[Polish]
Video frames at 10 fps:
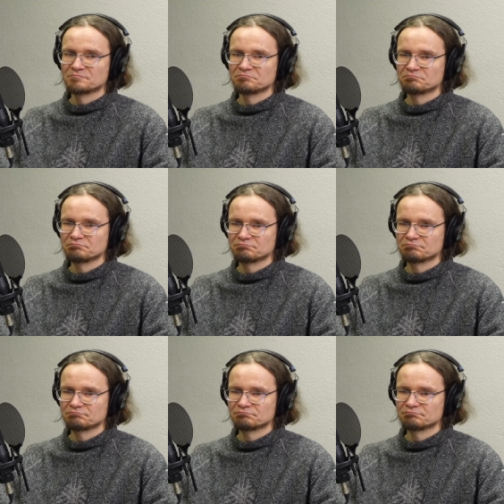
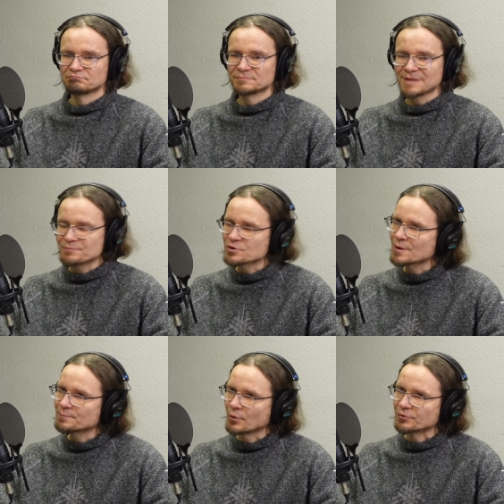Mm, na
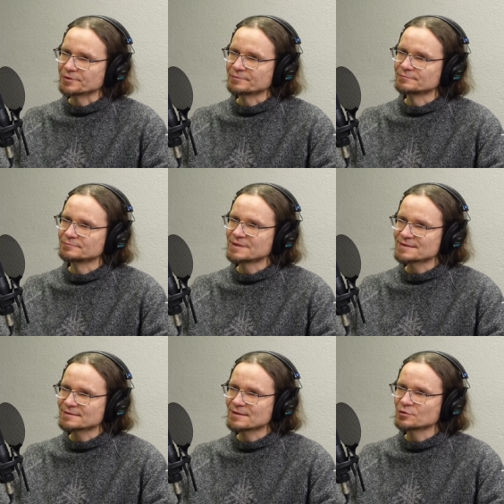przykład porty.
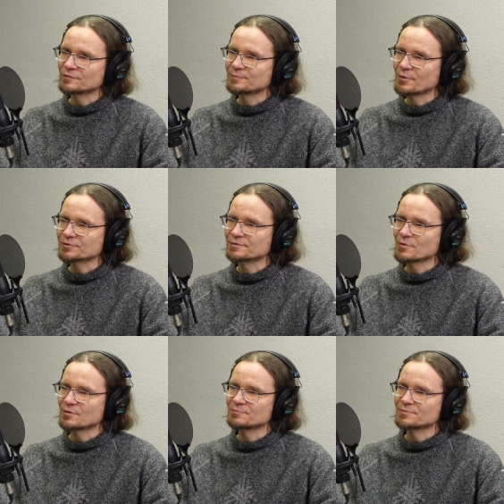Międzynarodowe porty
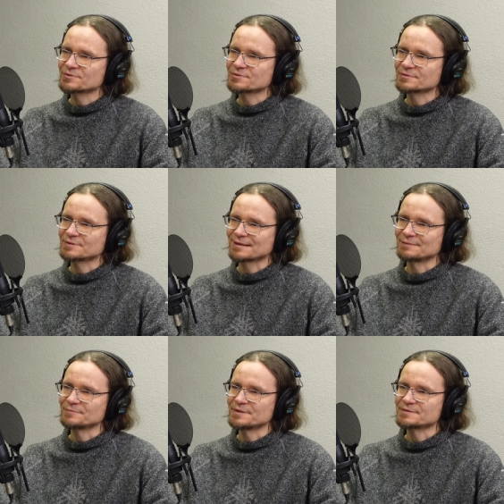mogą być y,
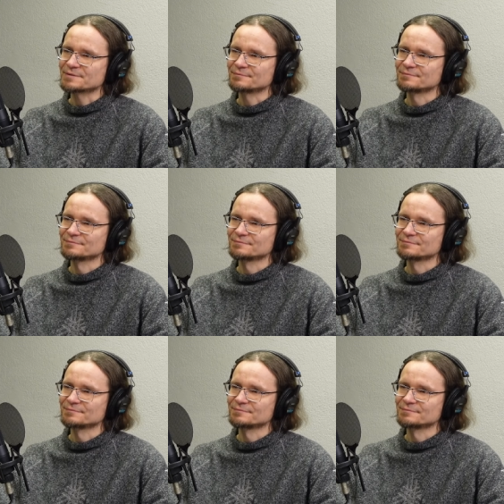takim miejscem.